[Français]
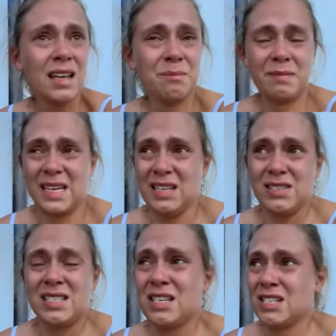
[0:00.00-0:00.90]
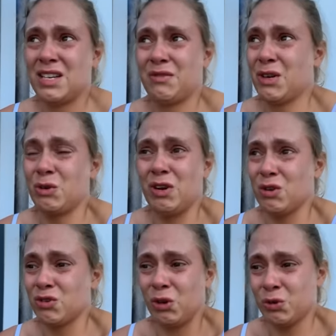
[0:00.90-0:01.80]
Mais ce que j'ai vécu
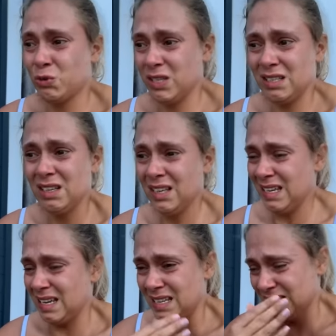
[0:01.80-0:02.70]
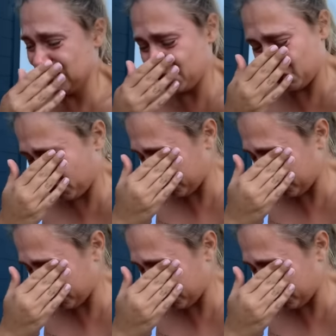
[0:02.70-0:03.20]
là aujourd'hui, et ces jours,